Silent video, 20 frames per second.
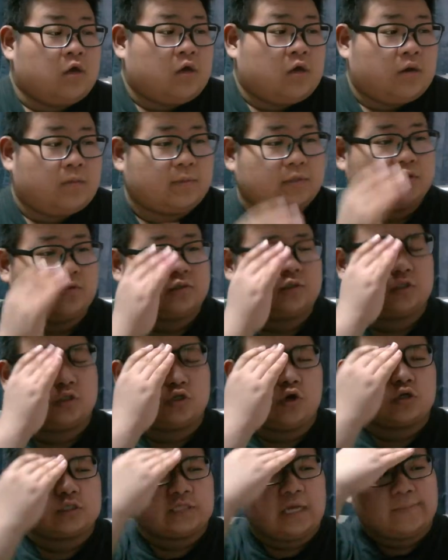まあ、今日す
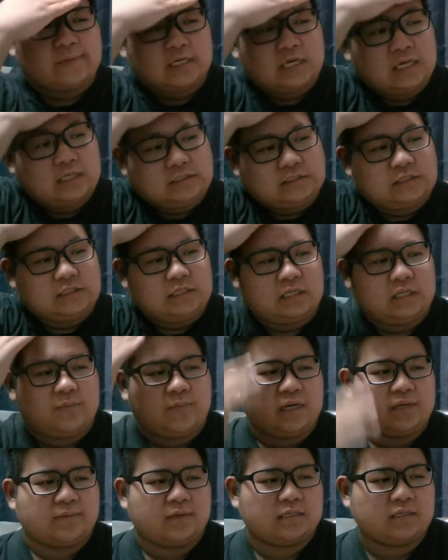ごく喋りエンジンがね、
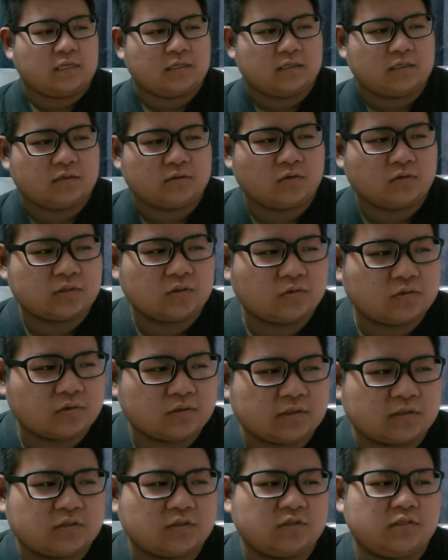バリバリなんだけど、どうせお父
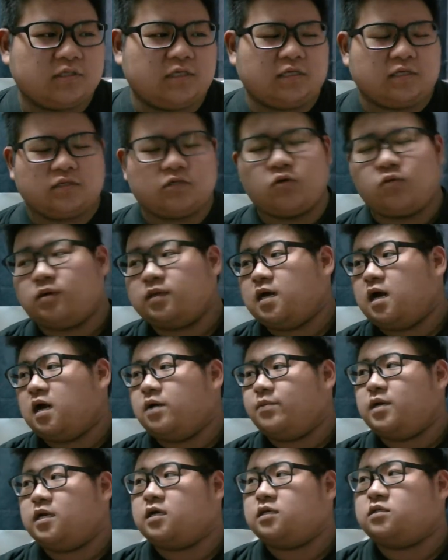さんすぐに、今日はね、早
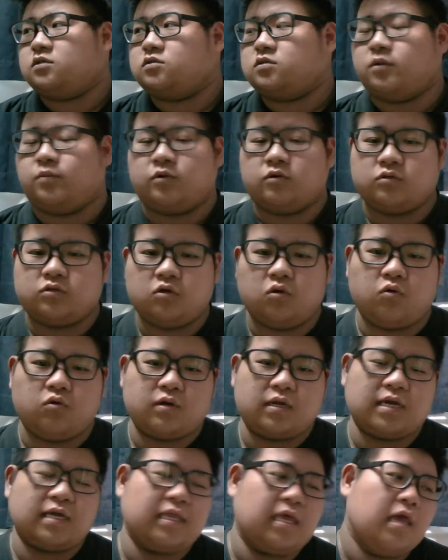めに帰ってくれたもん。今日
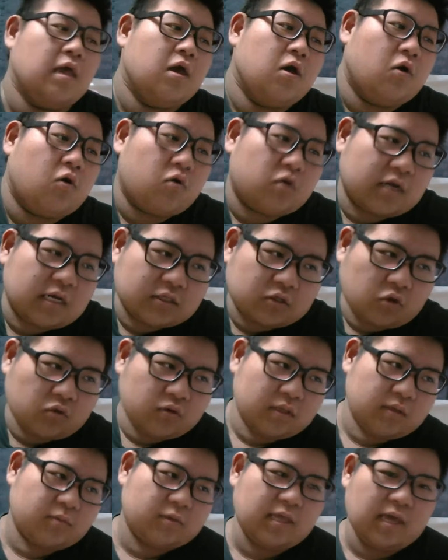俺がね、俺がとん
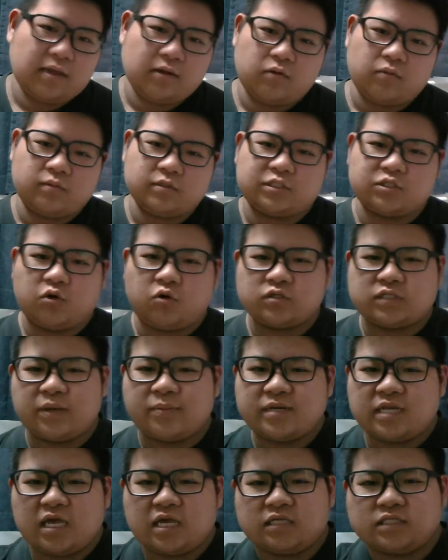でもない面白いおしゃ
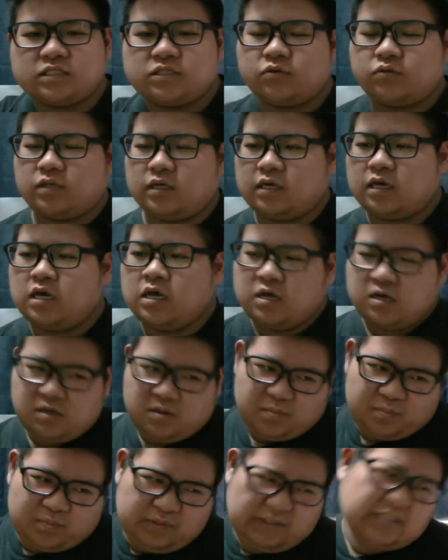べりエンジンをね、
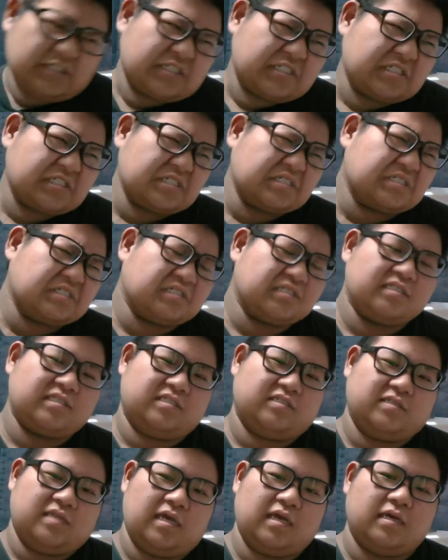ブルーンっ
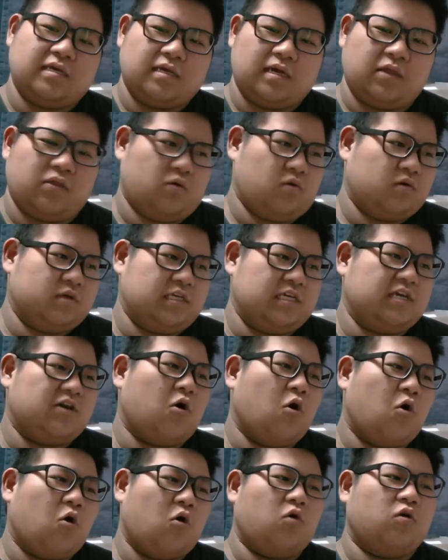ていうね、あの、違
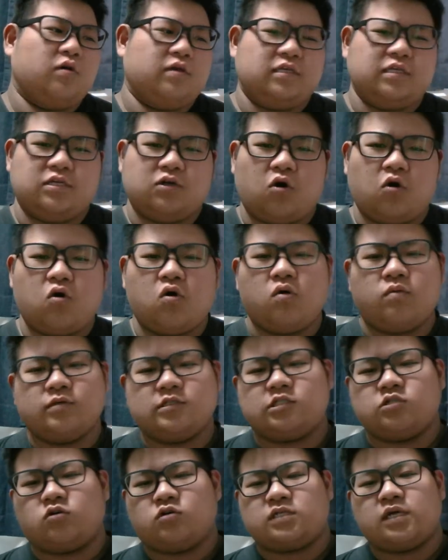法、違法面
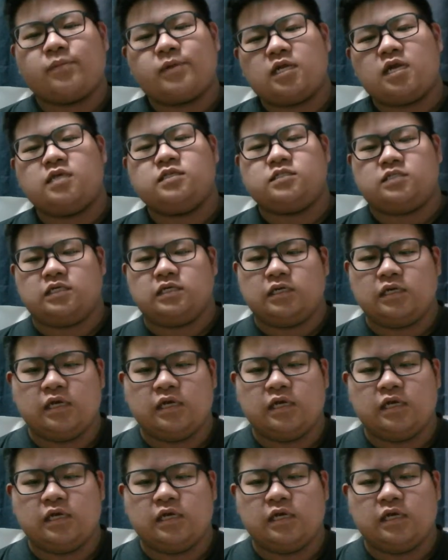白おしゃべりエンジン。